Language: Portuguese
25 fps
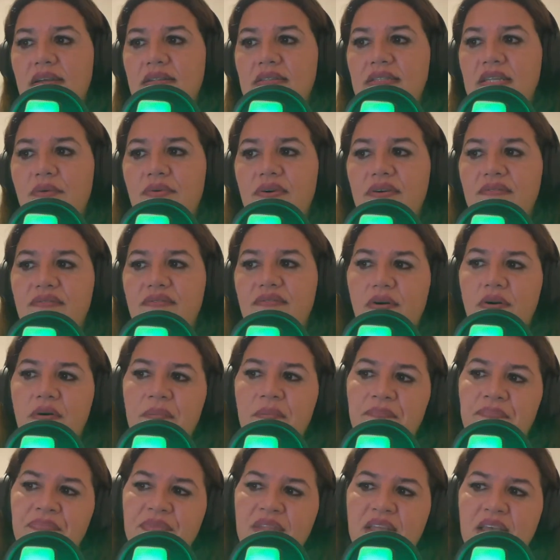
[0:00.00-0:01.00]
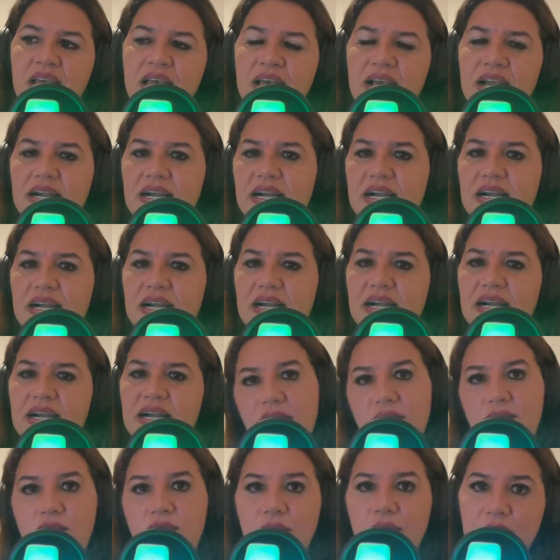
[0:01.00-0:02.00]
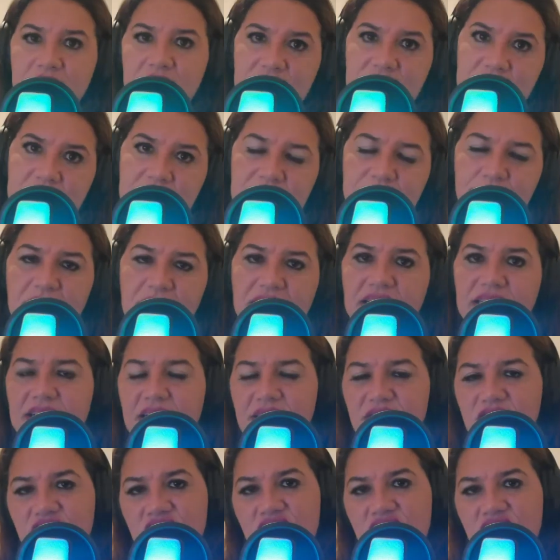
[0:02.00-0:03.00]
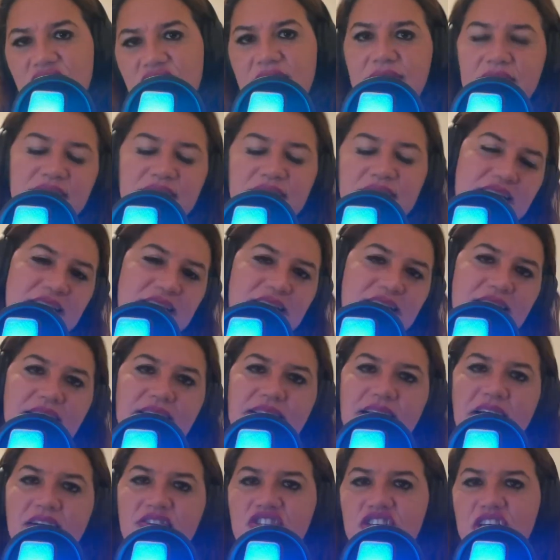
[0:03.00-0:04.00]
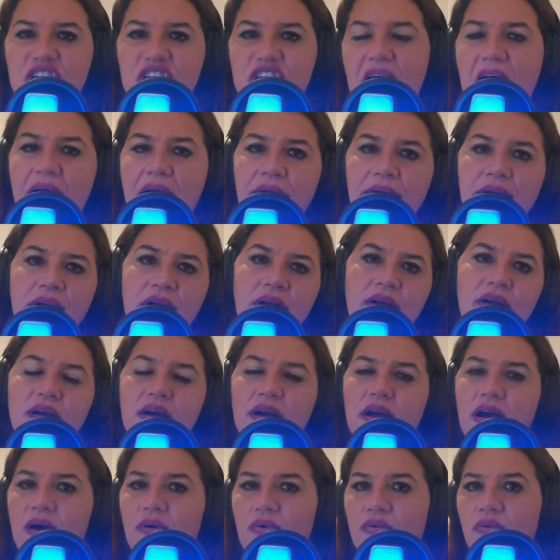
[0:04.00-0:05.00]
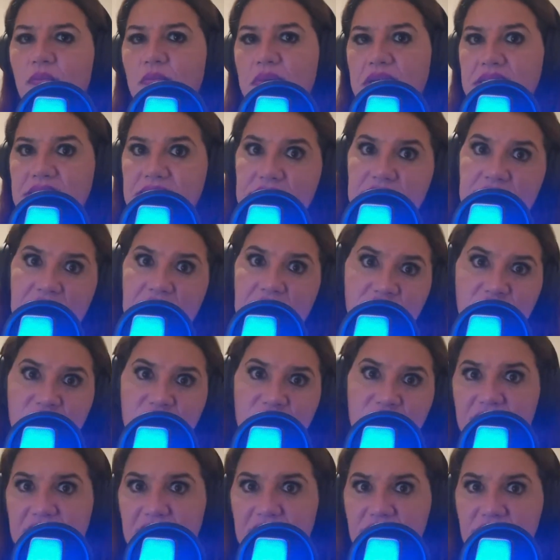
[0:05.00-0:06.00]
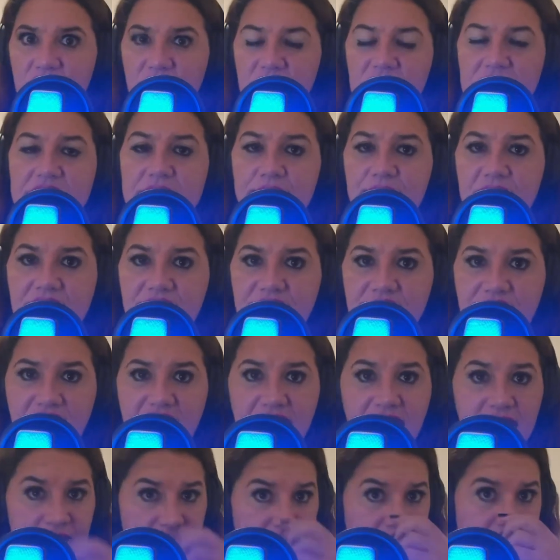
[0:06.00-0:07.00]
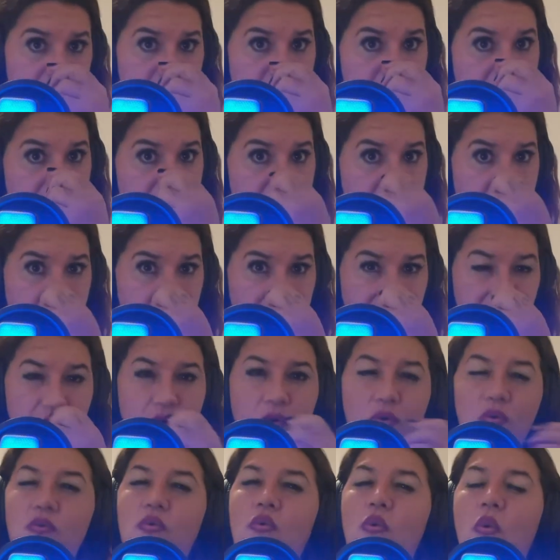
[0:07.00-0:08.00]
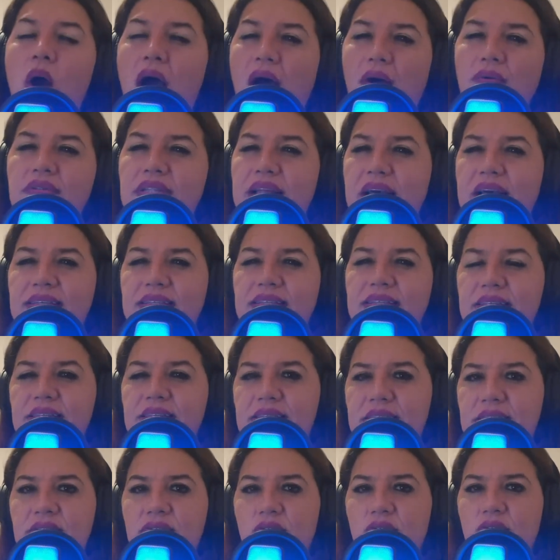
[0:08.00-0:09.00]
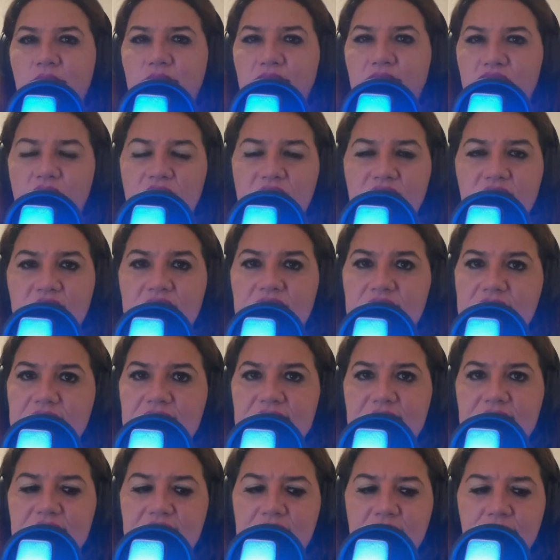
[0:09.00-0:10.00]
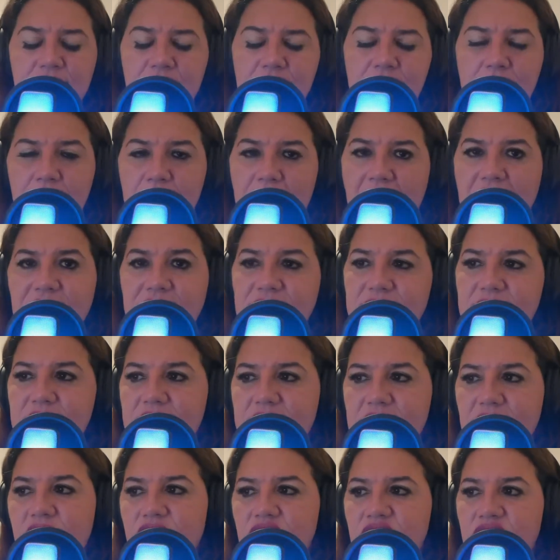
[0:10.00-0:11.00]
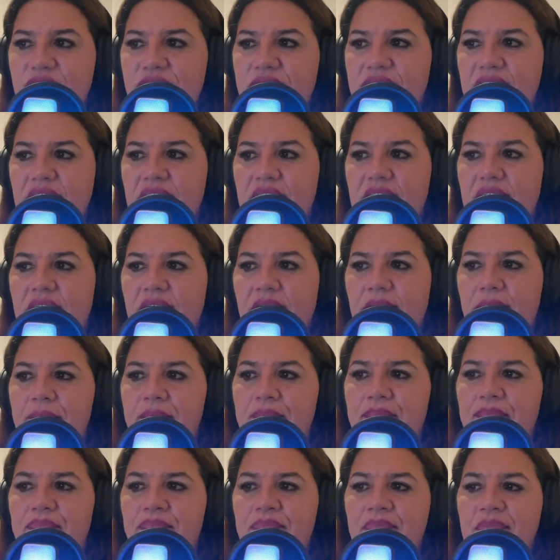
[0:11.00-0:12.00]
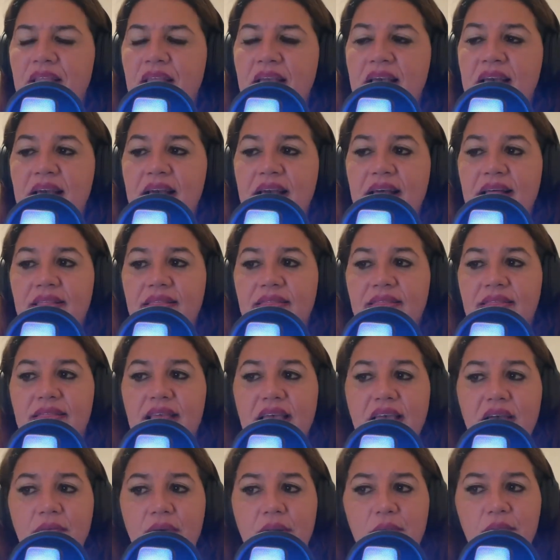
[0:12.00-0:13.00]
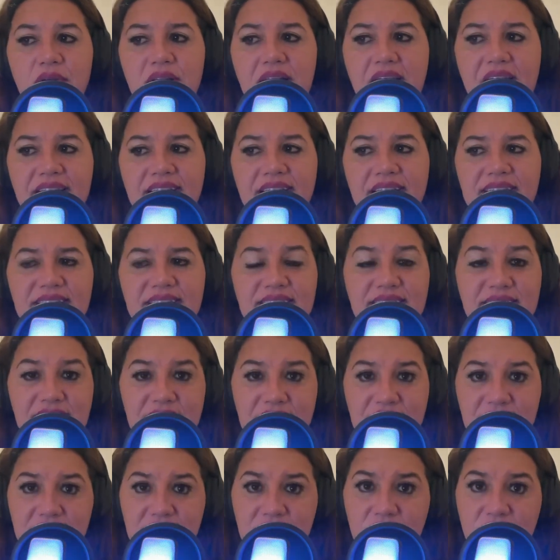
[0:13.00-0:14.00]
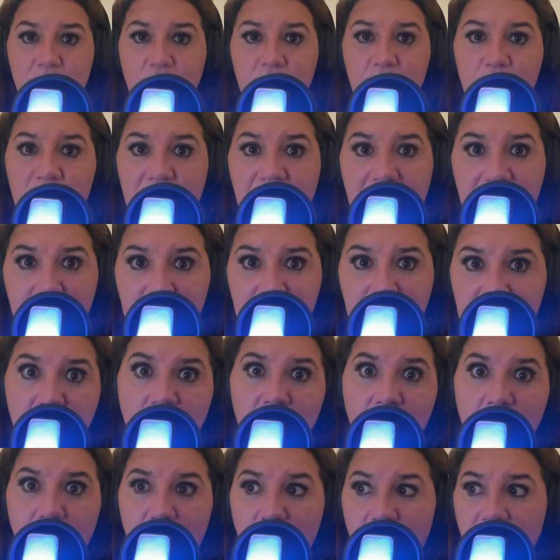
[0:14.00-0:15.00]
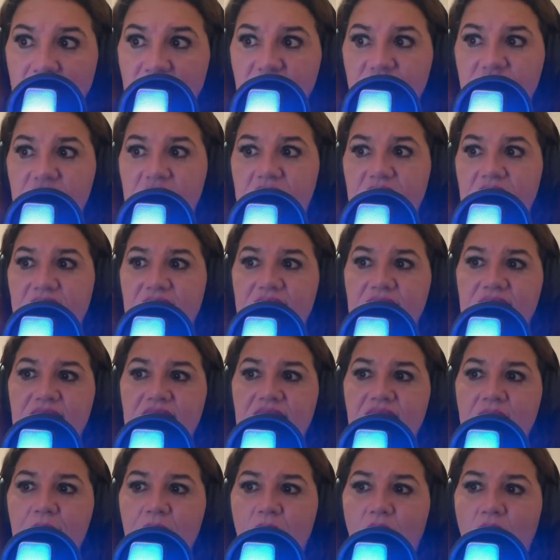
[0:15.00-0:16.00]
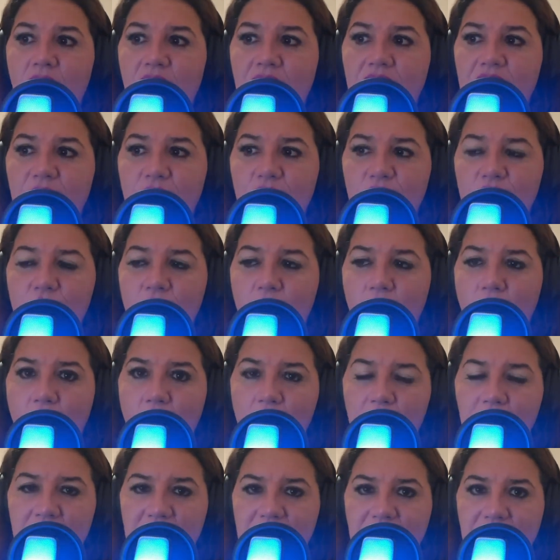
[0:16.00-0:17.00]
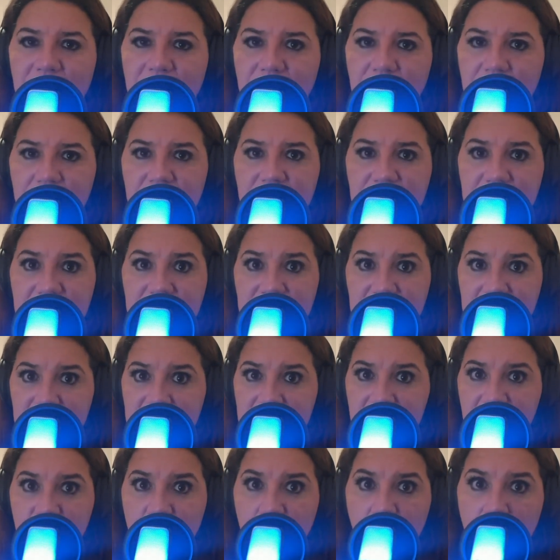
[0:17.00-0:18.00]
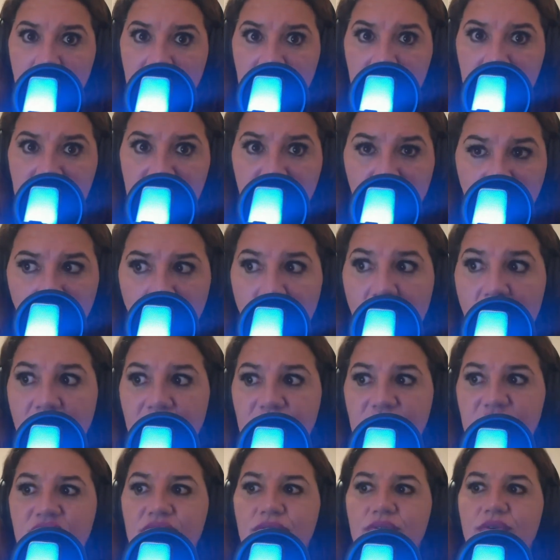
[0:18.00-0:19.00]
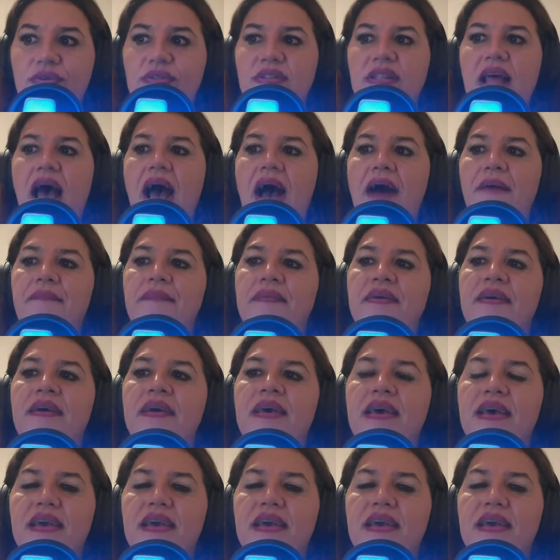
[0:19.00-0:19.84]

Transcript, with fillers: Então eu vou criar algumas expectativas aqui, tentar gerar algumas identificações para ver uh, com qual dessas opções você se mais se identifica. Tem uma mulher cis, uma mulher biológica, que namora um homem cis, um homem biológico, tá?